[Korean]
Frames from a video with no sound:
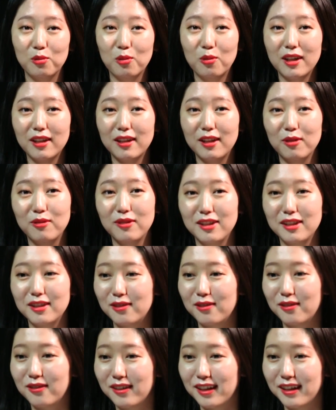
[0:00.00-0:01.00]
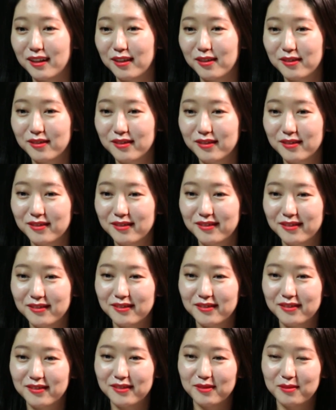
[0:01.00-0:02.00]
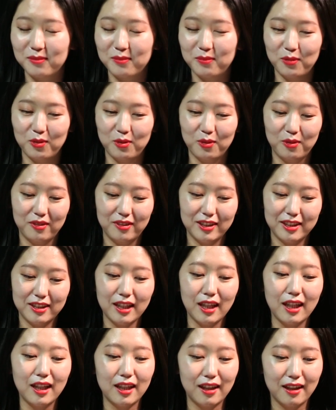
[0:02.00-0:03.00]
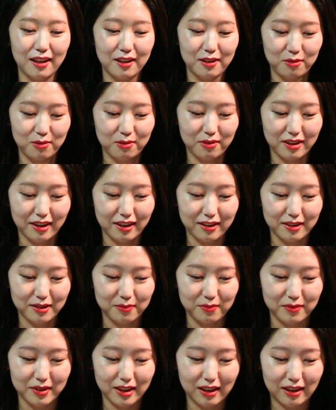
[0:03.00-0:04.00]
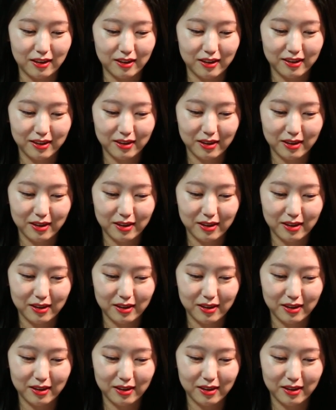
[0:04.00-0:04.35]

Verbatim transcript: 녹화되고 있는 건가요? 뭐 짧게 하도록 하겠습니다.